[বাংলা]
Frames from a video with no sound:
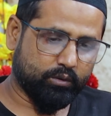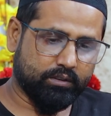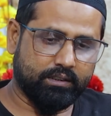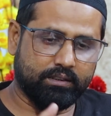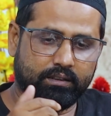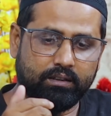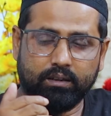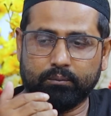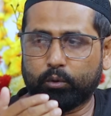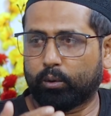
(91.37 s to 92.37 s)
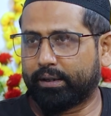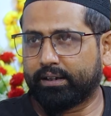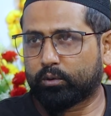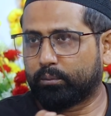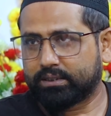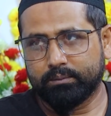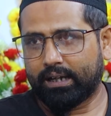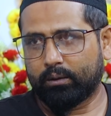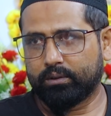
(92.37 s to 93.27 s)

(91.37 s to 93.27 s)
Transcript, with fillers: যদি বড় ভাইয়ের একটু বেশি মায়া